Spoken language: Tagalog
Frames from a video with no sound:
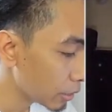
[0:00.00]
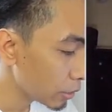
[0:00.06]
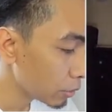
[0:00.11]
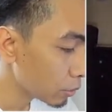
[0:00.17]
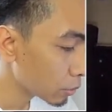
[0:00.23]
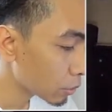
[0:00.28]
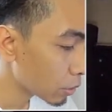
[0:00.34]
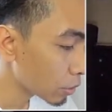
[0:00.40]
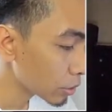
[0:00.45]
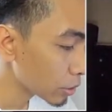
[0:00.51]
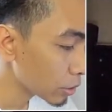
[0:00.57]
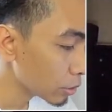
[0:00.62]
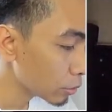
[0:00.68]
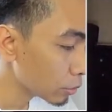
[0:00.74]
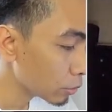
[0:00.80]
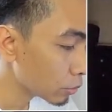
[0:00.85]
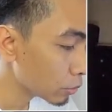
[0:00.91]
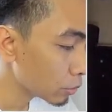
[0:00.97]
yung cost
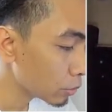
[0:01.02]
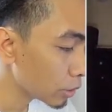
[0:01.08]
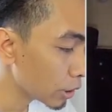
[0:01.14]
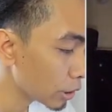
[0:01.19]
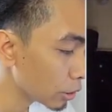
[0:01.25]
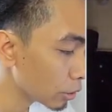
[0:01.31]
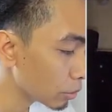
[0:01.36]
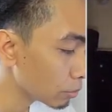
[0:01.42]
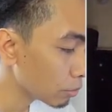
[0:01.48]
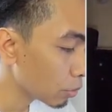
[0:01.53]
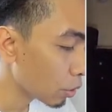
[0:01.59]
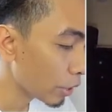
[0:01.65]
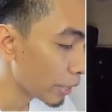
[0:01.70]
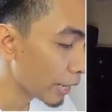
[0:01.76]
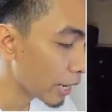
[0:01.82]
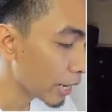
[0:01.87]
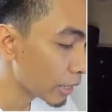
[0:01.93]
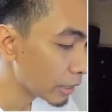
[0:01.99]
nung ano,
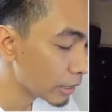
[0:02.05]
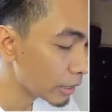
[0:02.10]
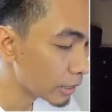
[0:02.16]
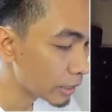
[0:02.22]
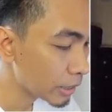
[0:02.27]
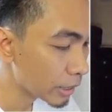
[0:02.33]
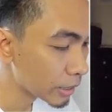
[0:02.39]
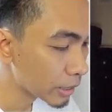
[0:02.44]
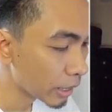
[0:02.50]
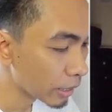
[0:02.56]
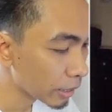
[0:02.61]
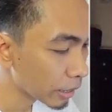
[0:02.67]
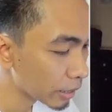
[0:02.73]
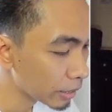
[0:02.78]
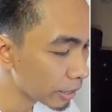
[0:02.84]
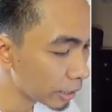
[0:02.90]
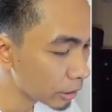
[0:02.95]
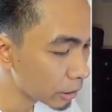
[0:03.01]
boya is
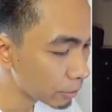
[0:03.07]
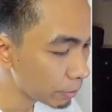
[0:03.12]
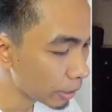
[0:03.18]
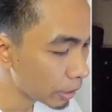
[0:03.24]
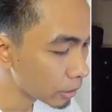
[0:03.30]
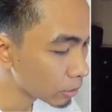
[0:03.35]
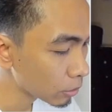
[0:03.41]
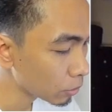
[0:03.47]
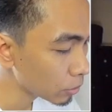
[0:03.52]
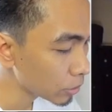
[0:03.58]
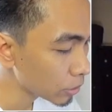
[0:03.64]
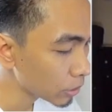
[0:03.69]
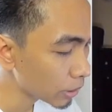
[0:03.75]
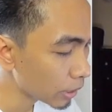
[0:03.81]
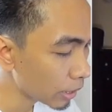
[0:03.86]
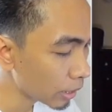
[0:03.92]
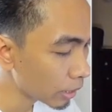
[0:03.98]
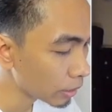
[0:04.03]
690 pesos
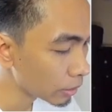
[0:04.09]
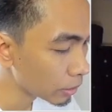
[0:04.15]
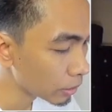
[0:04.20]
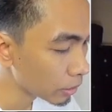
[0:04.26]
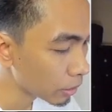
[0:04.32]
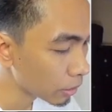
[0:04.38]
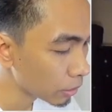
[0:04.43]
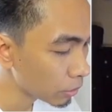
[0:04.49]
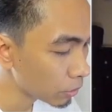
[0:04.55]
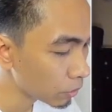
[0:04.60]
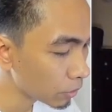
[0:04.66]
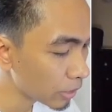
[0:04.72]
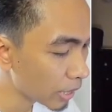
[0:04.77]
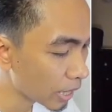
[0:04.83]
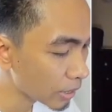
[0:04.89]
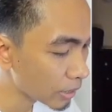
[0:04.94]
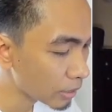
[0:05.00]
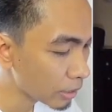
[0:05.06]
at yung
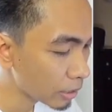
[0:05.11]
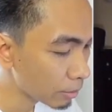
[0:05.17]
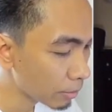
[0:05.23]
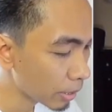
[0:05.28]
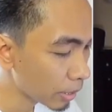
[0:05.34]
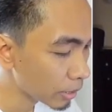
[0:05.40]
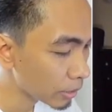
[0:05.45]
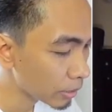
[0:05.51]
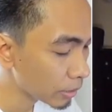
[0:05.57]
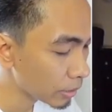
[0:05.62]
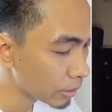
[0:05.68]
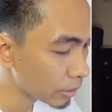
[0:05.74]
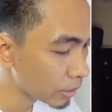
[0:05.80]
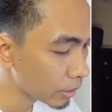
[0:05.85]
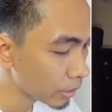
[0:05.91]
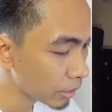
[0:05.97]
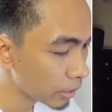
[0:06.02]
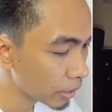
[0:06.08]
Olanzi naman
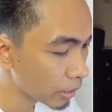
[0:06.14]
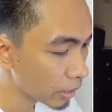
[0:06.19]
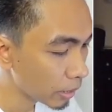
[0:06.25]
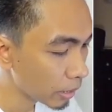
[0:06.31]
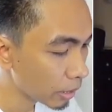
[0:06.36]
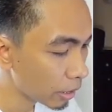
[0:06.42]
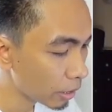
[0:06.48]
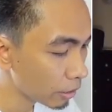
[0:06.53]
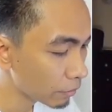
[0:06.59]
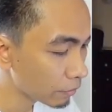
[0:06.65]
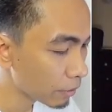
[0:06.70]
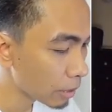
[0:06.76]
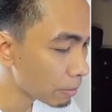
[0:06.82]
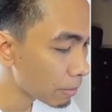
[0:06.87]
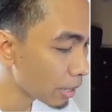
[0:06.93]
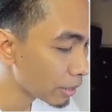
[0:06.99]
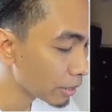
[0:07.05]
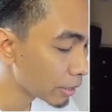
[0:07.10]
ay
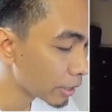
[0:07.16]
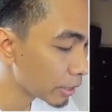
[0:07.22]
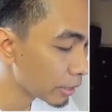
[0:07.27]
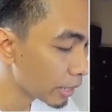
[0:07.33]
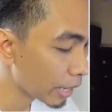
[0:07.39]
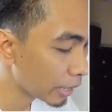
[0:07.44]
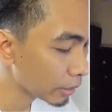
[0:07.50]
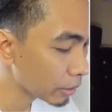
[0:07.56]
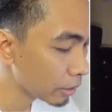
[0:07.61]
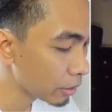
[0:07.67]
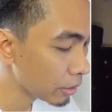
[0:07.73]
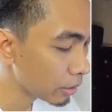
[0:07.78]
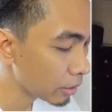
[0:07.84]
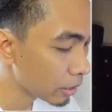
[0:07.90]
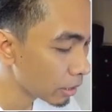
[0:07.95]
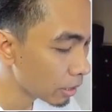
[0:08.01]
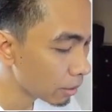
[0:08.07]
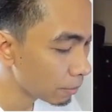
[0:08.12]
590
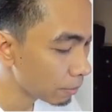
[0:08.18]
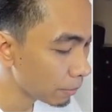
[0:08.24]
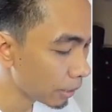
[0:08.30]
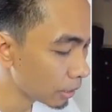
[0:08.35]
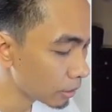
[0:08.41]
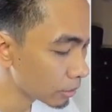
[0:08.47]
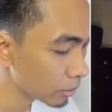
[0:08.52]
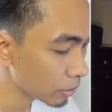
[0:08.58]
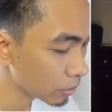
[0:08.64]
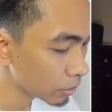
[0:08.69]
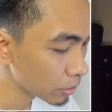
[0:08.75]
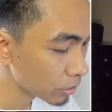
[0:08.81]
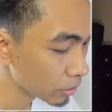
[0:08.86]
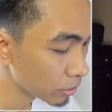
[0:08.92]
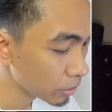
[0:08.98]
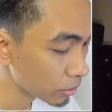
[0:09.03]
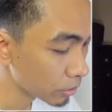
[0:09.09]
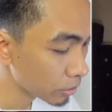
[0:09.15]

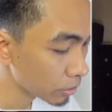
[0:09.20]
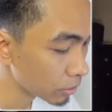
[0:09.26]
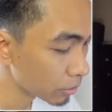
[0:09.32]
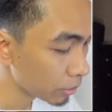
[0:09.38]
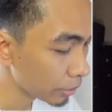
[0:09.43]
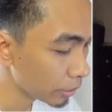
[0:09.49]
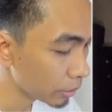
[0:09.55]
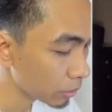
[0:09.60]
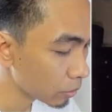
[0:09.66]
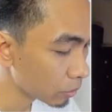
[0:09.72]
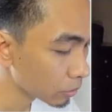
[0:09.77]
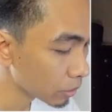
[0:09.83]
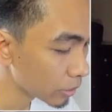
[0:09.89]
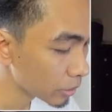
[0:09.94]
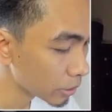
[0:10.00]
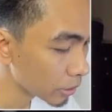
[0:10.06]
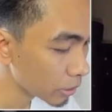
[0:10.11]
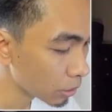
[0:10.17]
pesos. So ayan
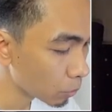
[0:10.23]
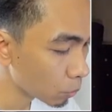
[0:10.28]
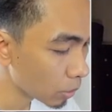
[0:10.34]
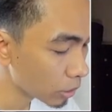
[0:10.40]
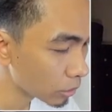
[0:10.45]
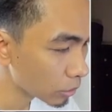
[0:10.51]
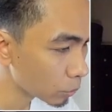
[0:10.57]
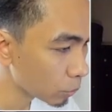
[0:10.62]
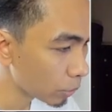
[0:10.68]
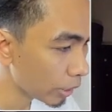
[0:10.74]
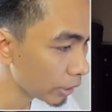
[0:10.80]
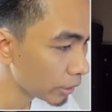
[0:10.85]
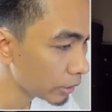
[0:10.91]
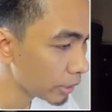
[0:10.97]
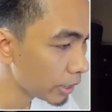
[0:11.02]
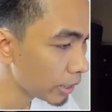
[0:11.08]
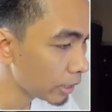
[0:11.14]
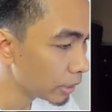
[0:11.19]
total siya na
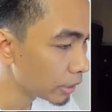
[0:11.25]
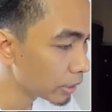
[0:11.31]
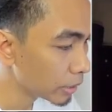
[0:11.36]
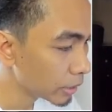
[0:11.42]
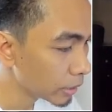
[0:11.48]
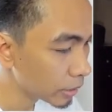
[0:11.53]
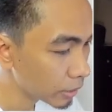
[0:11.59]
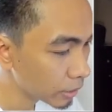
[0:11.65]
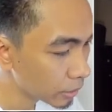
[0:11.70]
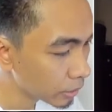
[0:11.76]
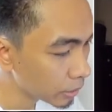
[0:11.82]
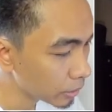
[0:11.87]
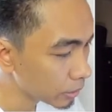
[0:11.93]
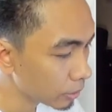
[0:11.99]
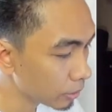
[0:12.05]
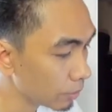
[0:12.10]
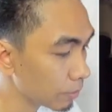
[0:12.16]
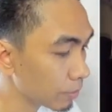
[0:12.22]
1280.
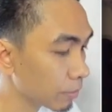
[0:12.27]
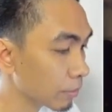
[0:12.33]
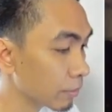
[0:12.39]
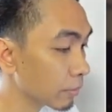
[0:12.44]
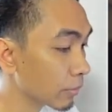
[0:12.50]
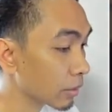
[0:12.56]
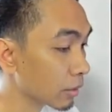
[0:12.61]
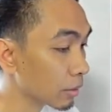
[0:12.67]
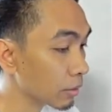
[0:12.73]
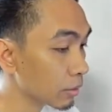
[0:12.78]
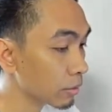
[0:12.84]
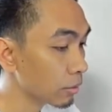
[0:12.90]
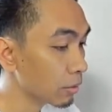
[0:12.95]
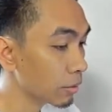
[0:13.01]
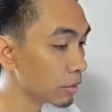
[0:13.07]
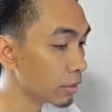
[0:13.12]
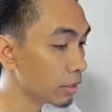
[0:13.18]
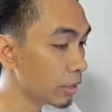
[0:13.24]
Ito
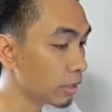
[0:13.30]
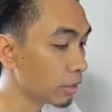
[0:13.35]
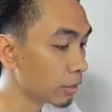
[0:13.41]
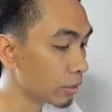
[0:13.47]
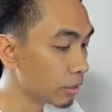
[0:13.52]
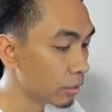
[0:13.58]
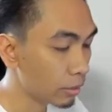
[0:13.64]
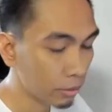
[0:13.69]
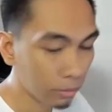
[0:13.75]
yung sticker.